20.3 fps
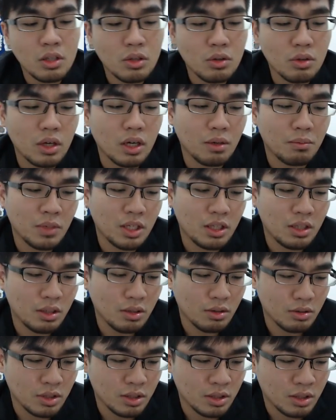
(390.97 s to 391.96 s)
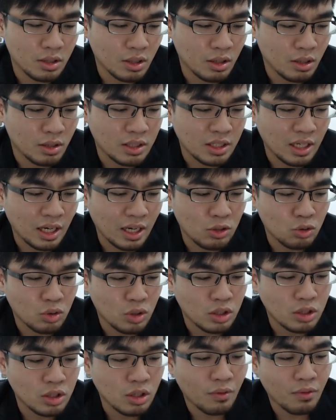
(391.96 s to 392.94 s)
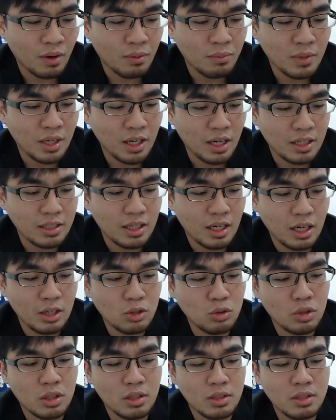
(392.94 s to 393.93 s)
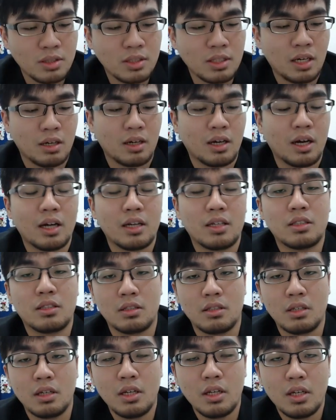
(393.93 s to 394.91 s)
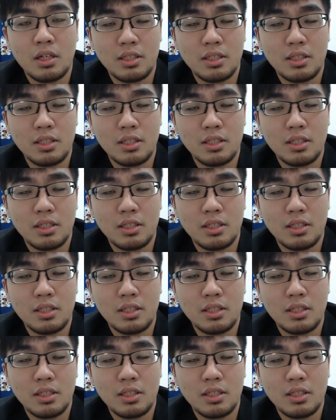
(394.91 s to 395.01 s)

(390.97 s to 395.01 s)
对 Meteos 的在选角方面来讲，他选了四场卡利斯，